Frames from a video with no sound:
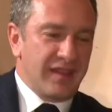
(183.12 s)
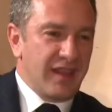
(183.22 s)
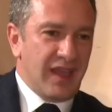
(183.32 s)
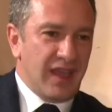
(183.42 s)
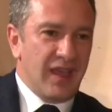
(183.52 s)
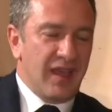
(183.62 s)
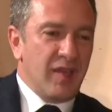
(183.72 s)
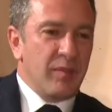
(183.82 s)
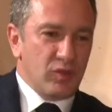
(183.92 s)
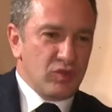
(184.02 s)
della
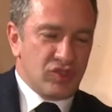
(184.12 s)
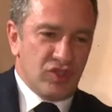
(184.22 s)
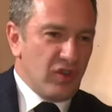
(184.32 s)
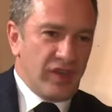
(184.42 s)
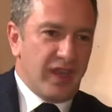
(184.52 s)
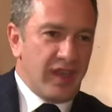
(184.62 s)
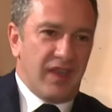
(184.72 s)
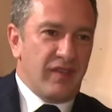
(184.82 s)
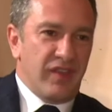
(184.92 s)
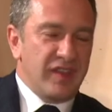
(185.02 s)
produzione
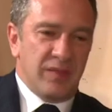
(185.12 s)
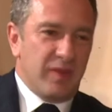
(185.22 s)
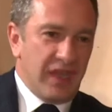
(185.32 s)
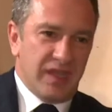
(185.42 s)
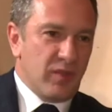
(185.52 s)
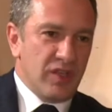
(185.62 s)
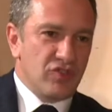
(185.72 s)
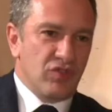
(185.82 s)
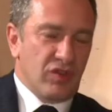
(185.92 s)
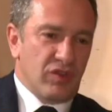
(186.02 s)
vendibile di quel
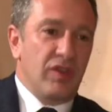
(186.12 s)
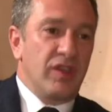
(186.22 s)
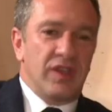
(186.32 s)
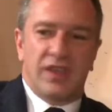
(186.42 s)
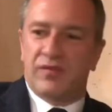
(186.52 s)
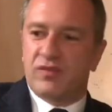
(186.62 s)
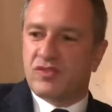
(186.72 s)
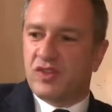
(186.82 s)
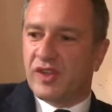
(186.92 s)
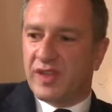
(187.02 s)
giorno, in
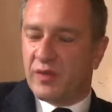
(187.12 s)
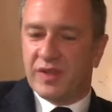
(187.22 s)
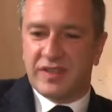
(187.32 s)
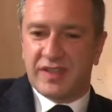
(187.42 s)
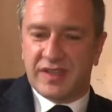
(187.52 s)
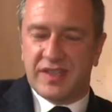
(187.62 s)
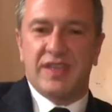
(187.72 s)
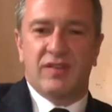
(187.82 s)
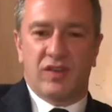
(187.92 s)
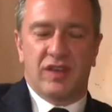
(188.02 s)
funzione del
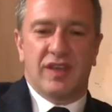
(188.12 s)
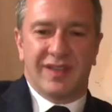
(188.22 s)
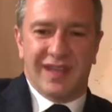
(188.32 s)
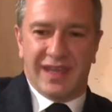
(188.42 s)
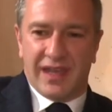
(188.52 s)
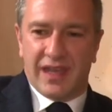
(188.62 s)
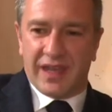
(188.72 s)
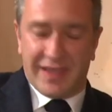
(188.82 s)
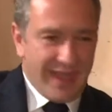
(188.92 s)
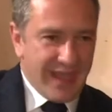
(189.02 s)
quantitativo, della,
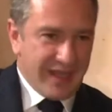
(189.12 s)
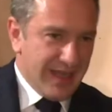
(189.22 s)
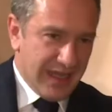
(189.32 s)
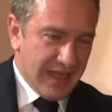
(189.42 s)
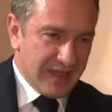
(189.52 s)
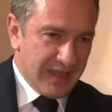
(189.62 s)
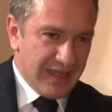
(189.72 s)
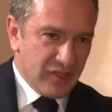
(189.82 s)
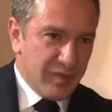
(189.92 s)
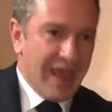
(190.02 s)
richiesta, della,
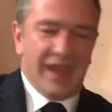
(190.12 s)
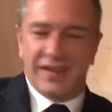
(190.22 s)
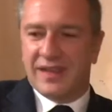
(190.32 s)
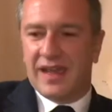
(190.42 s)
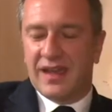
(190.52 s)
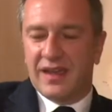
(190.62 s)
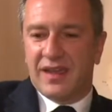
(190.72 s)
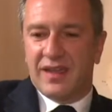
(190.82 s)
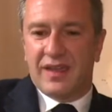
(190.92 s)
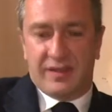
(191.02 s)
della domanda,
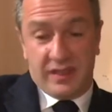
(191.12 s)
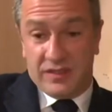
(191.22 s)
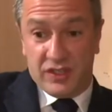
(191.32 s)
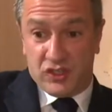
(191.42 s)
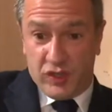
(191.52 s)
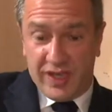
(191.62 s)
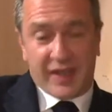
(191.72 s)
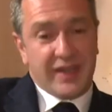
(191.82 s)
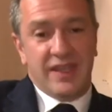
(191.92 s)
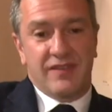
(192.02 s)
eh, di, di ciò che
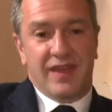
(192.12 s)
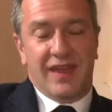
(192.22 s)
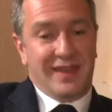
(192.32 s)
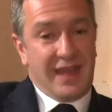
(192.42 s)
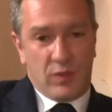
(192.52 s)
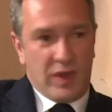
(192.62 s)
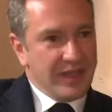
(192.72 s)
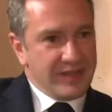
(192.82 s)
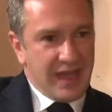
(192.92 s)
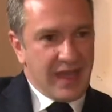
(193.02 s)
arriva, della
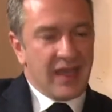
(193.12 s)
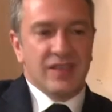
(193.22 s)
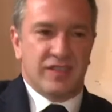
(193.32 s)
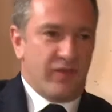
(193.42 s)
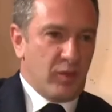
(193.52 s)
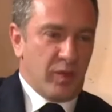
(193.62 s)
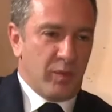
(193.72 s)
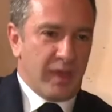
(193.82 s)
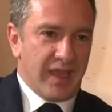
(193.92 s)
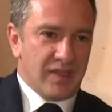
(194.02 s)
qualità, si forma un
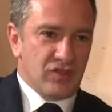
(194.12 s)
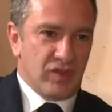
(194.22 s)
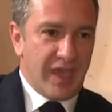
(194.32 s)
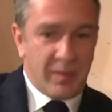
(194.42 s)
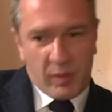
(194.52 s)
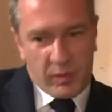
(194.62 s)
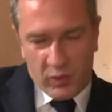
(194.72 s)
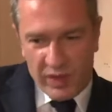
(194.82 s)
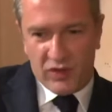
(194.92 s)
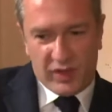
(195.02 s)
prezzo, che è proprio
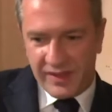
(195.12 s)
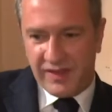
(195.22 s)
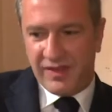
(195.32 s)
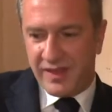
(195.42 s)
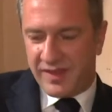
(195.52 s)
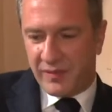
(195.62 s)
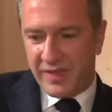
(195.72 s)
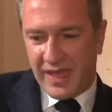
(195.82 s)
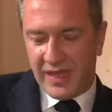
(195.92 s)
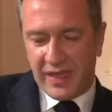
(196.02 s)
quello che deve
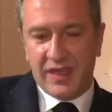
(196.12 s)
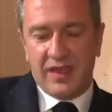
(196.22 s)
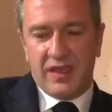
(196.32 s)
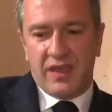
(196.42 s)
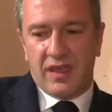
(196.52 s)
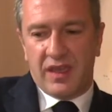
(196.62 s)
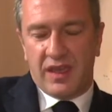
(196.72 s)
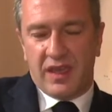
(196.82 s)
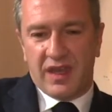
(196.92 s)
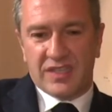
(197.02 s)
determinare
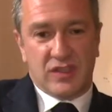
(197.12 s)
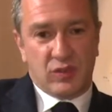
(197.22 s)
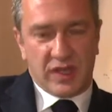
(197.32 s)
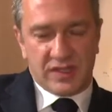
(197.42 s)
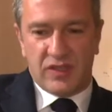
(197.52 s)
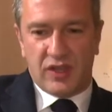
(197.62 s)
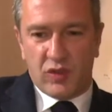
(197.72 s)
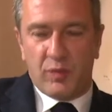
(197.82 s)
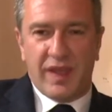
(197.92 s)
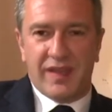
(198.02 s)
eh, la saturazione
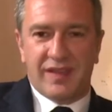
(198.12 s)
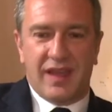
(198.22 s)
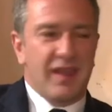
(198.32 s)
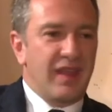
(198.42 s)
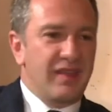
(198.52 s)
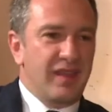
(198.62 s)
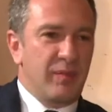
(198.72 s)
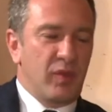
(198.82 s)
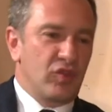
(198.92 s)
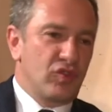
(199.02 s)
completa del
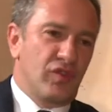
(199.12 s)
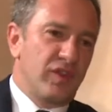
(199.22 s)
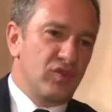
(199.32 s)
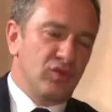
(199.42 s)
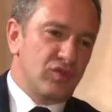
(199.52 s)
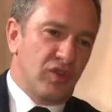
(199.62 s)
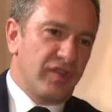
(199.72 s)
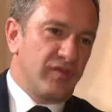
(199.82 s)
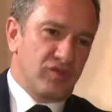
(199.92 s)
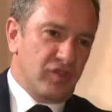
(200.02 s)
prodotto venduto
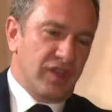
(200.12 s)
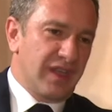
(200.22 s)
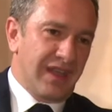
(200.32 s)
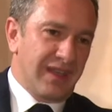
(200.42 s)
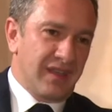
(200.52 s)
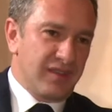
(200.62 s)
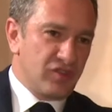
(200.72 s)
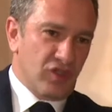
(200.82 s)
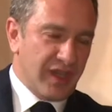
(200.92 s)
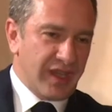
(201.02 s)
in funzione della, di
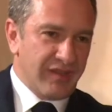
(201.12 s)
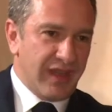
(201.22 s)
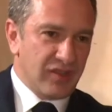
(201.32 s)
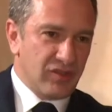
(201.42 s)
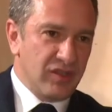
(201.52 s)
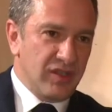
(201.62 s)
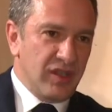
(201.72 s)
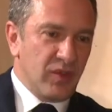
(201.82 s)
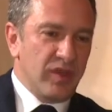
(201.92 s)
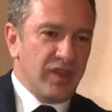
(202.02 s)
ciò che è arrivato.
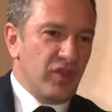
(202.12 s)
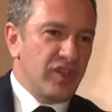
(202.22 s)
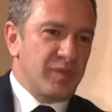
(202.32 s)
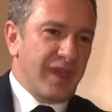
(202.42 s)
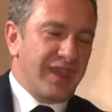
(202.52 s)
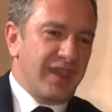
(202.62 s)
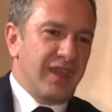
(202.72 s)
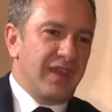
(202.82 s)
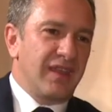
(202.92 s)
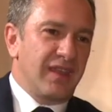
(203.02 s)
Quindi noi
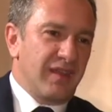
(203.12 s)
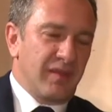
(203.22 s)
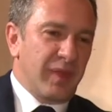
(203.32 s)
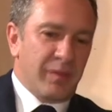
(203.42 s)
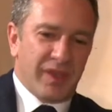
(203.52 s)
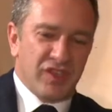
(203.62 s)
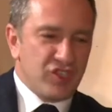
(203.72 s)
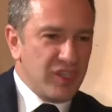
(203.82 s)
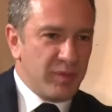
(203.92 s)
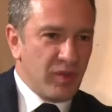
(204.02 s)
sprechi eh, per
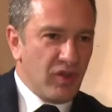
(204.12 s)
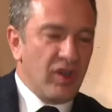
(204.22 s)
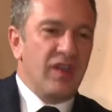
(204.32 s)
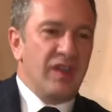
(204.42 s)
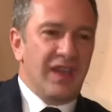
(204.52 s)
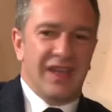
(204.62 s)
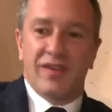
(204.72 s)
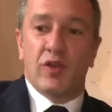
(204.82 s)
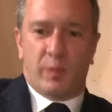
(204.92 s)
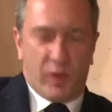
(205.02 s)
principio a
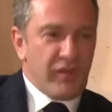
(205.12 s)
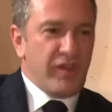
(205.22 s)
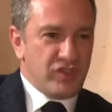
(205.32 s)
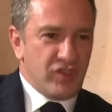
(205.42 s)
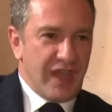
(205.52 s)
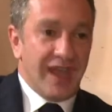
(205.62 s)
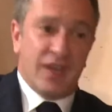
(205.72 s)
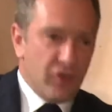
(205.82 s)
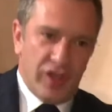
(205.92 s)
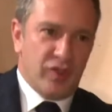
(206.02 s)
livello professionale
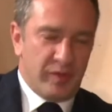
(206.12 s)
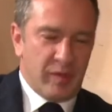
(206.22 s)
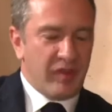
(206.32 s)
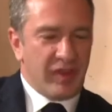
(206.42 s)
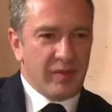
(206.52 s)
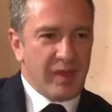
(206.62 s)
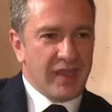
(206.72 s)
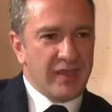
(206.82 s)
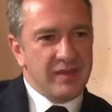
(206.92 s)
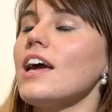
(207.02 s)
non ne dobbiamo avere
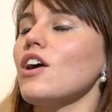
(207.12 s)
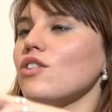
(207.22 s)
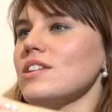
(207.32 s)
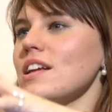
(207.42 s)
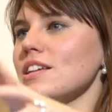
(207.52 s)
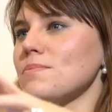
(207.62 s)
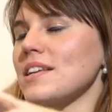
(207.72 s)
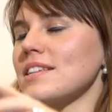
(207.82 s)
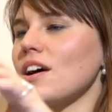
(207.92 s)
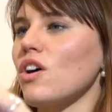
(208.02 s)
mai. Consigli di
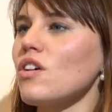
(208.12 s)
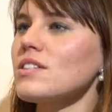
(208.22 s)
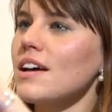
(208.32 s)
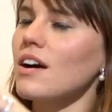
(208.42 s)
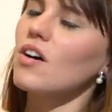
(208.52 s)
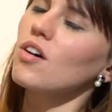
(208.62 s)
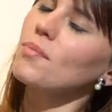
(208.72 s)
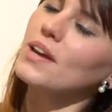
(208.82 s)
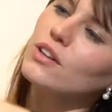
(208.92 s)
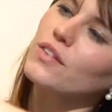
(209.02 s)
spesa, cosa,
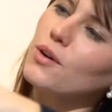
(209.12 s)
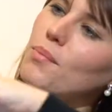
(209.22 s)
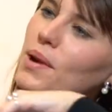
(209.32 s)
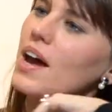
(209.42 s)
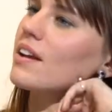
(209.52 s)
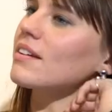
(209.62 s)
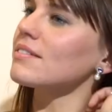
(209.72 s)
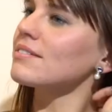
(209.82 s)
come e dove comprare?